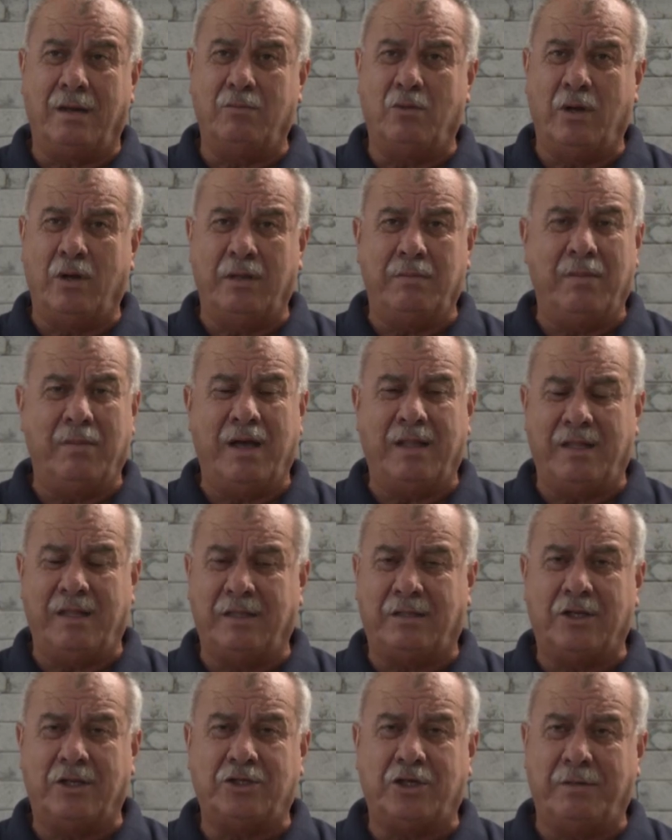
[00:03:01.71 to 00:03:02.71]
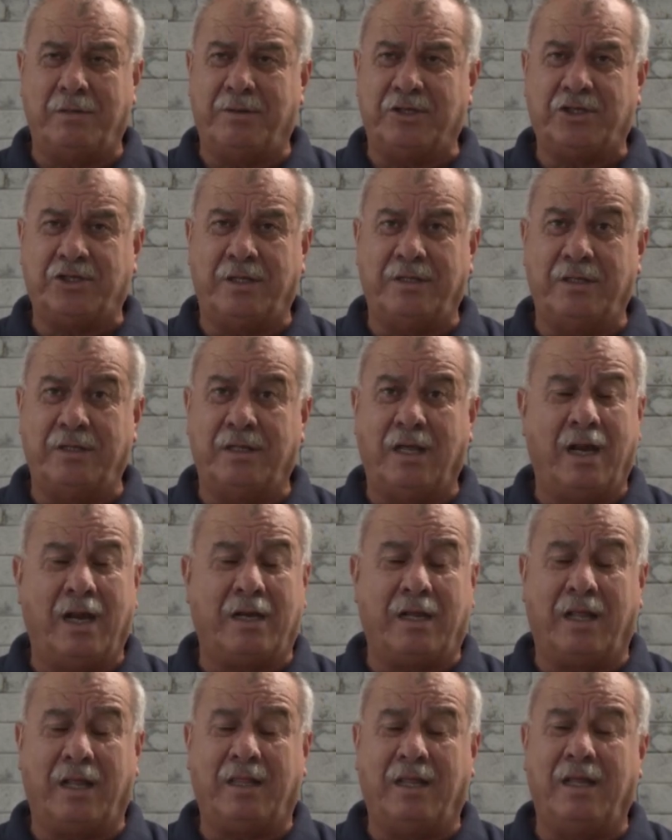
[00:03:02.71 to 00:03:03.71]
مهم هذه تجربه جديده
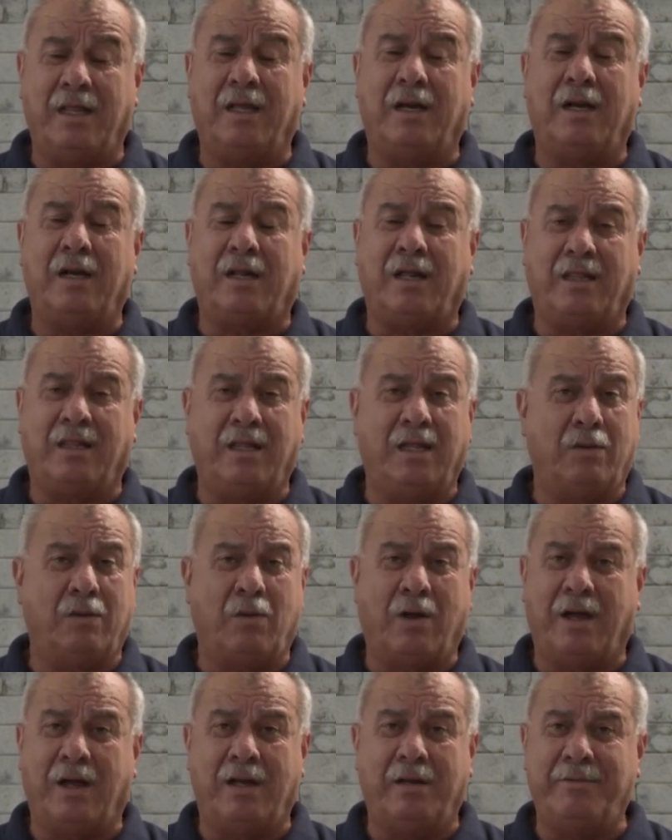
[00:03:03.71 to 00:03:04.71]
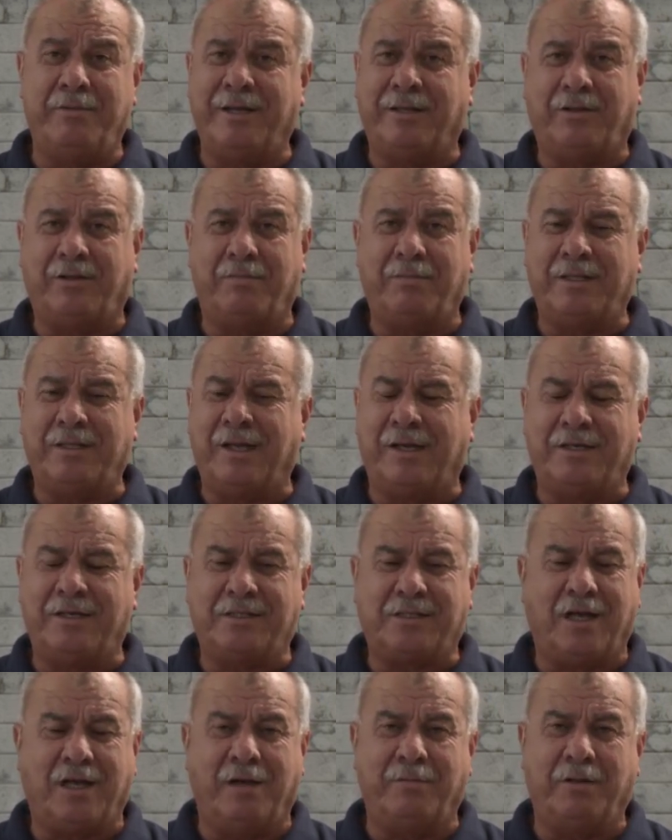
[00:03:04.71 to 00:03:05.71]
الكثير الكثير وغالبيه نعم.
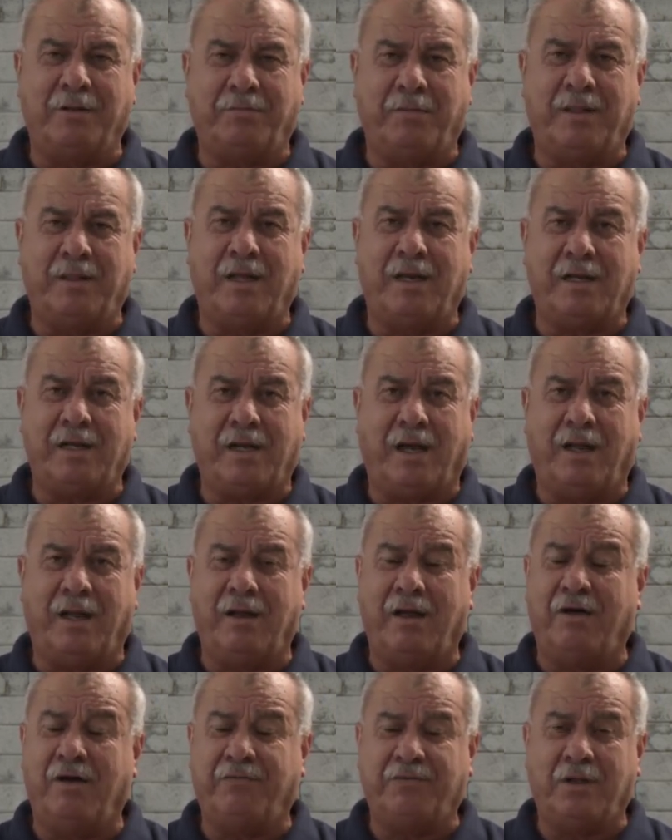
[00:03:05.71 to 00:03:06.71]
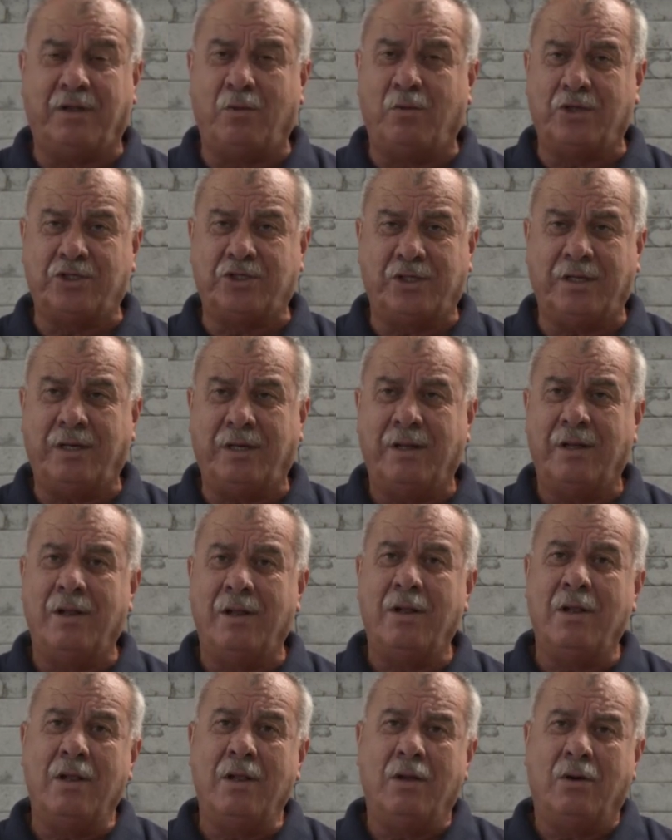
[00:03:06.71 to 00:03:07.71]
المدارس قامت بذلك على افضل وجه
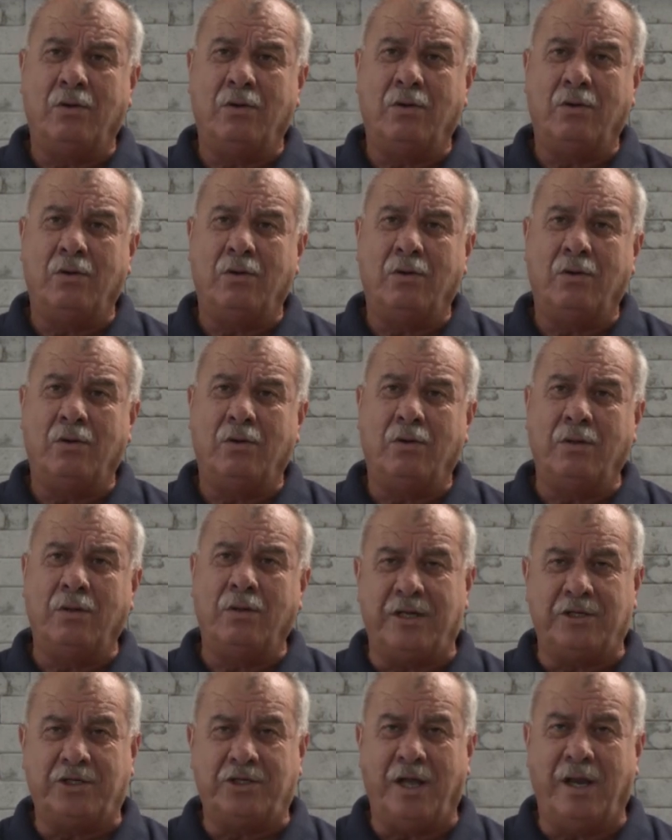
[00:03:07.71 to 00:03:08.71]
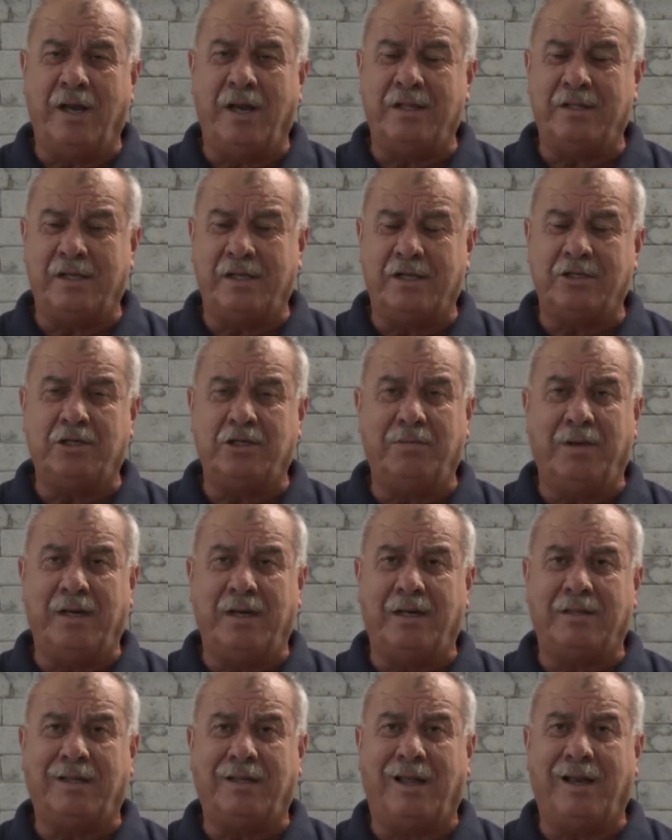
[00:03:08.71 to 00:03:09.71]
هنالك بعض الاشياء التي يجب
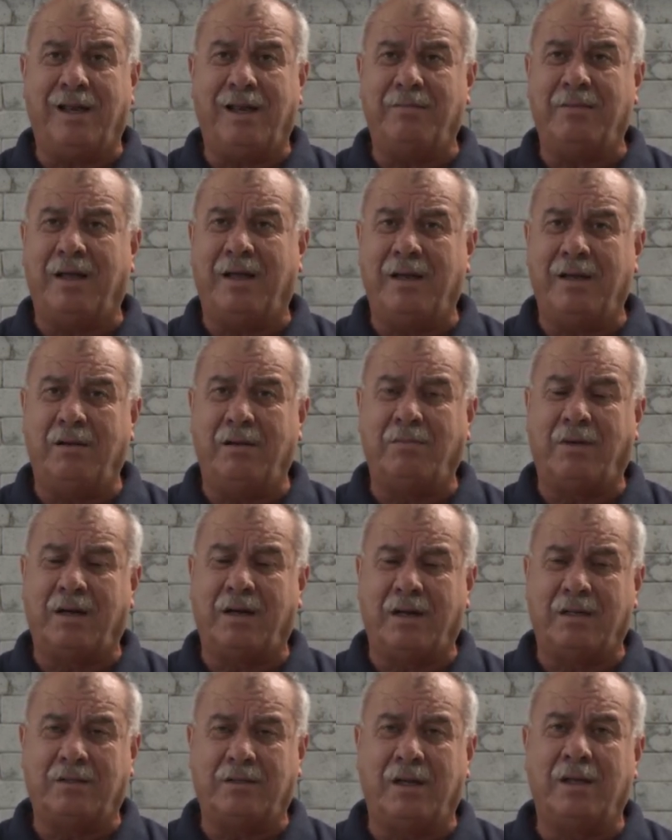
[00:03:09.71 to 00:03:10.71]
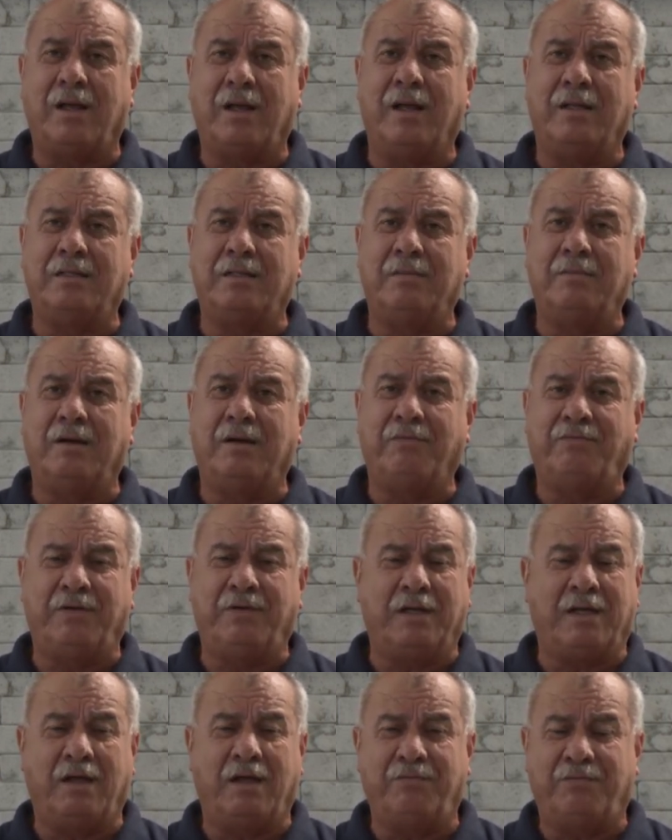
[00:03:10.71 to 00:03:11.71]
ان نتعلمها للمرات القادمه في
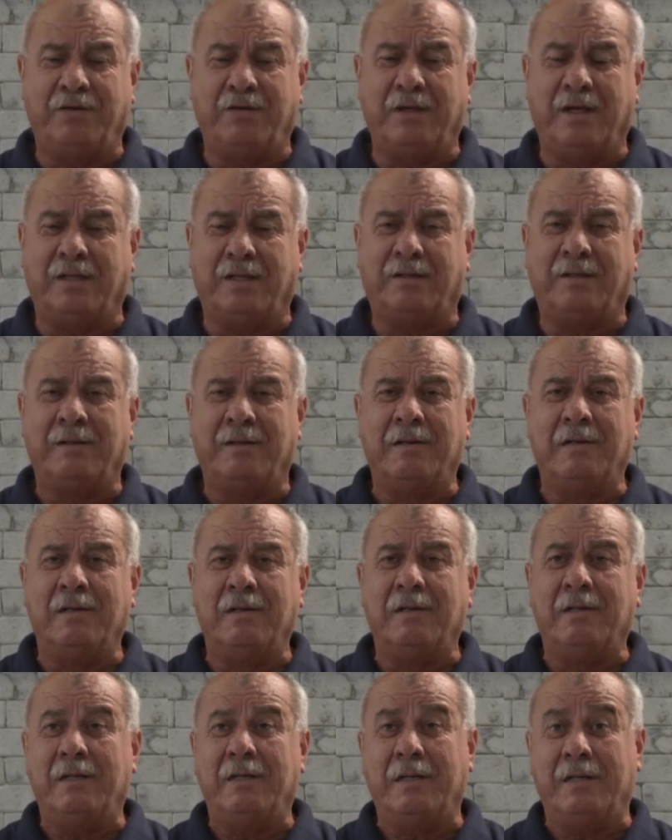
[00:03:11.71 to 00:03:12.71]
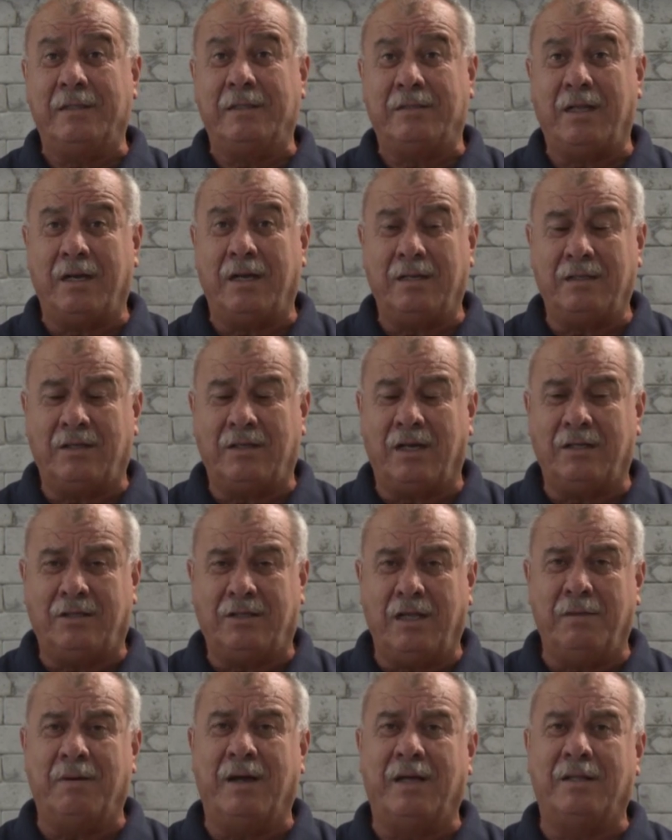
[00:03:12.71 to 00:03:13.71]
كيفيه نعم. آه،
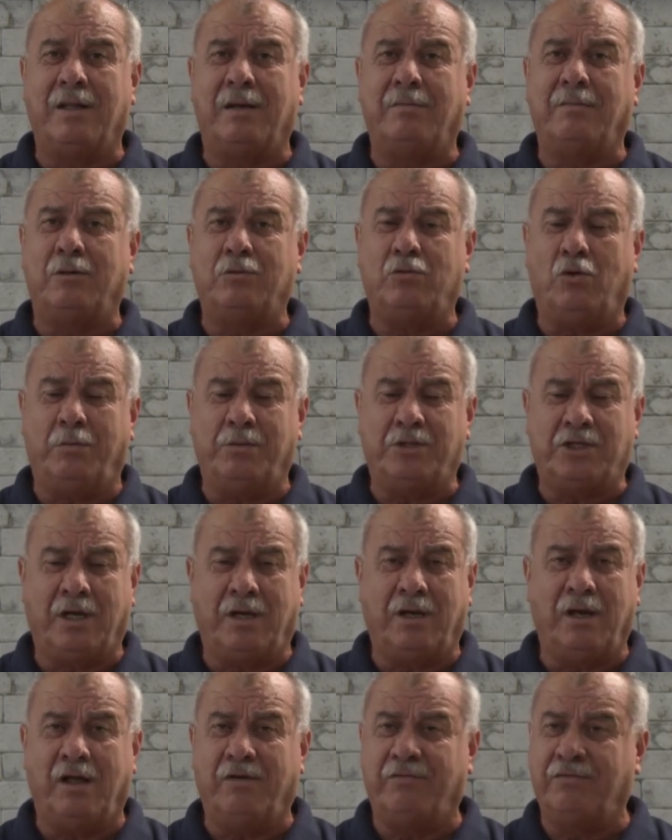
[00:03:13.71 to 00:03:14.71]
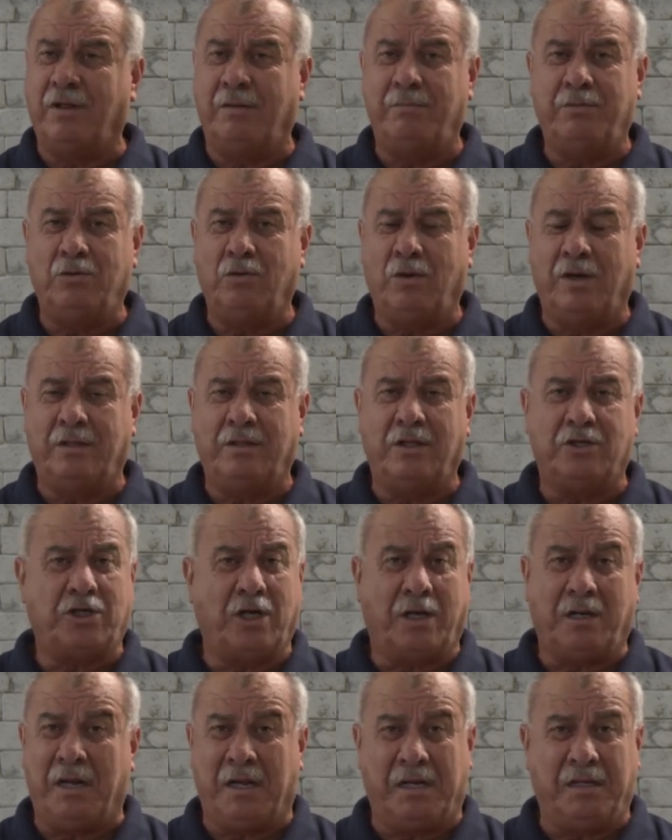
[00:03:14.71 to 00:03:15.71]
ترتيب هذا الموضوع بشكل افضل بدون ادنى
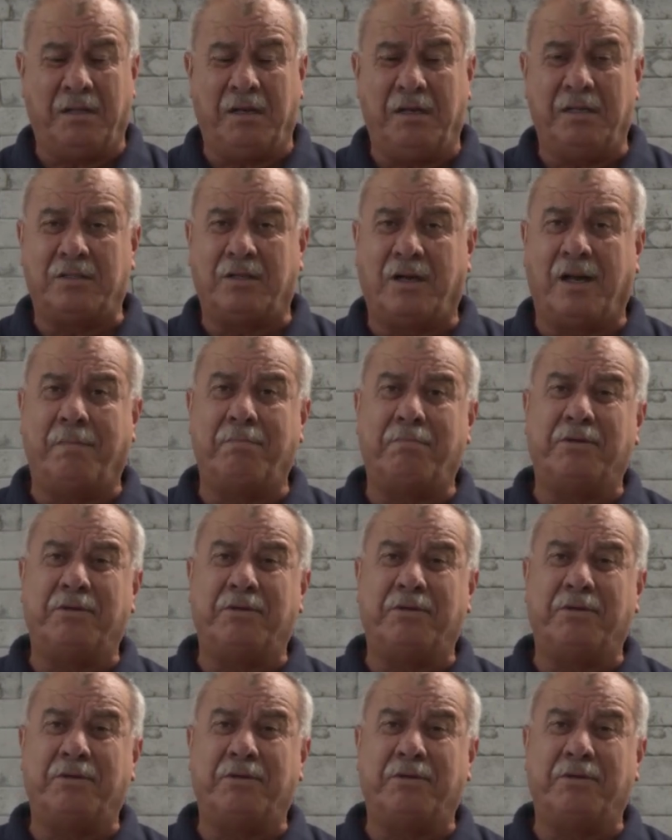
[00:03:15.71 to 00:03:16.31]
شك لكن الاضراب